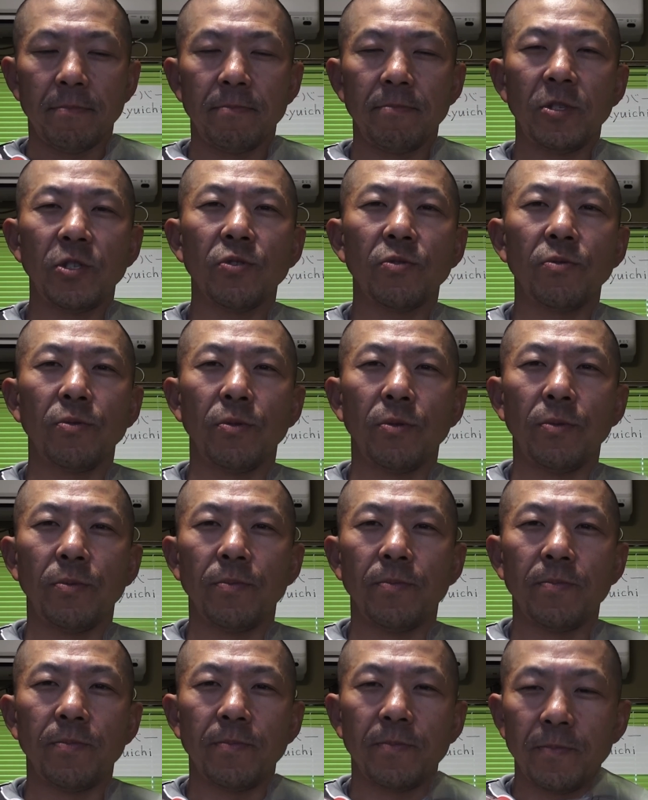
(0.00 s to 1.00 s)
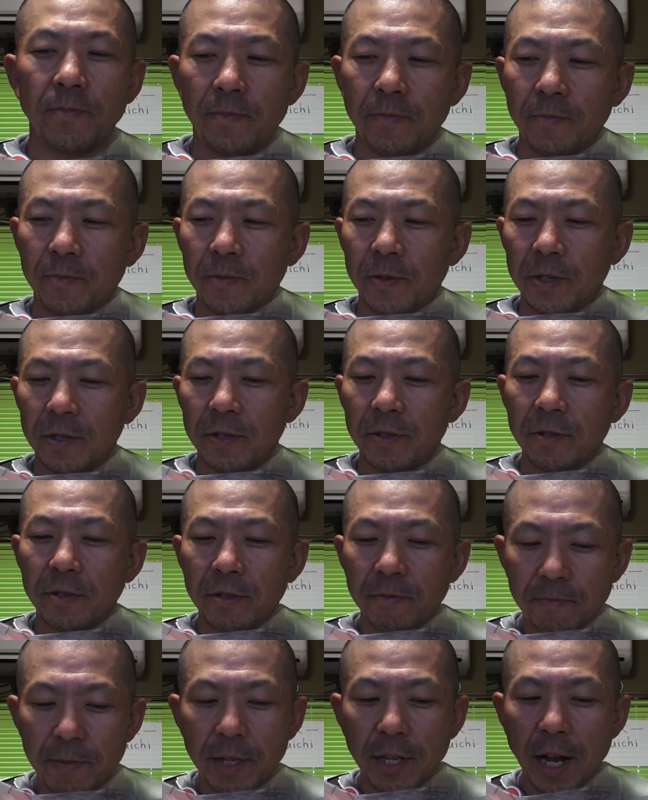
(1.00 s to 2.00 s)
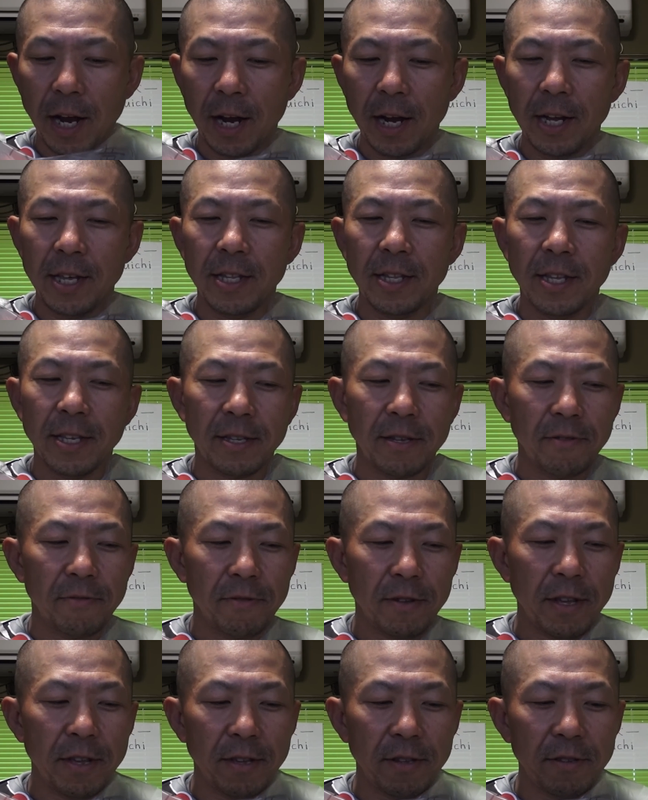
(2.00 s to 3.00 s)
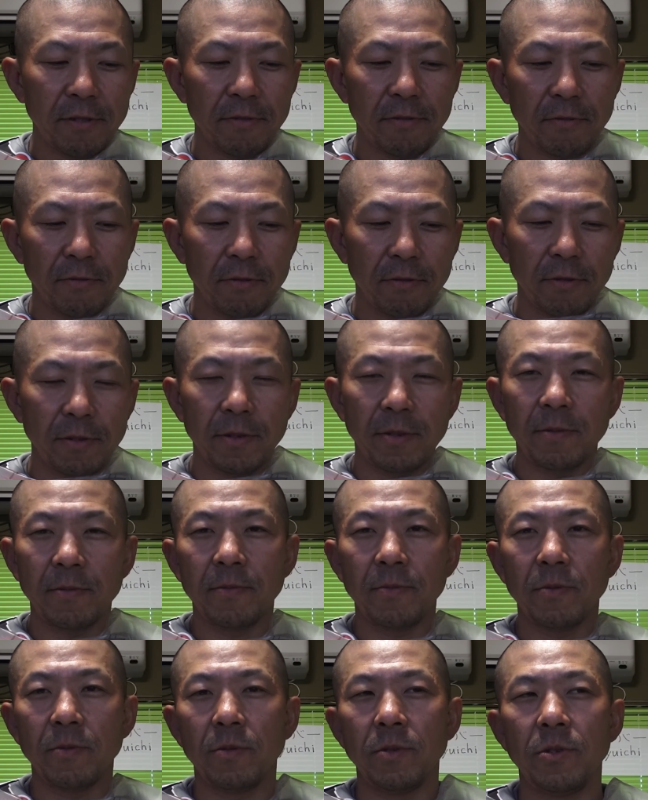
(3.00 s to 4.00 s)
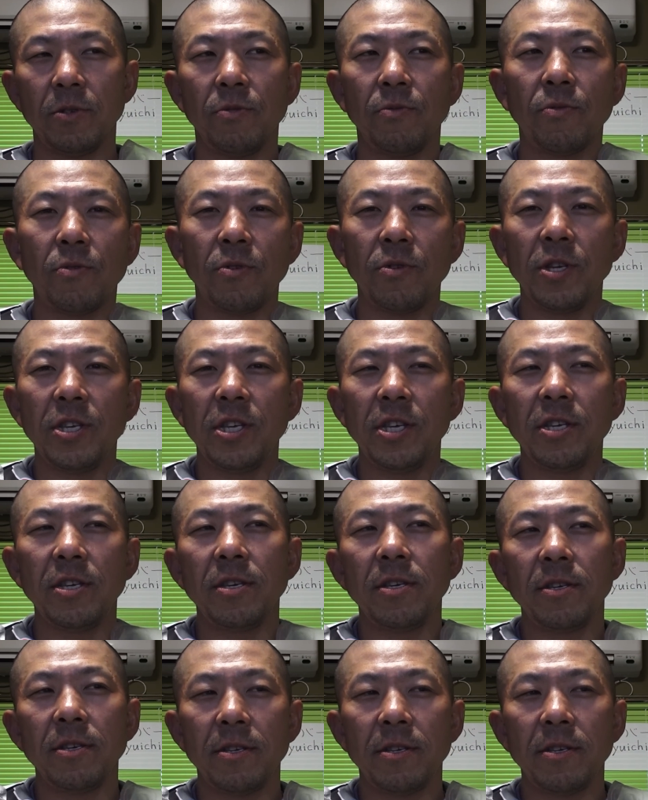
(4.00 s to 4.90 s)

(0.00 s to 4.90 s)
ちょっとうんまあ高いんですけどねちょっと横に引っ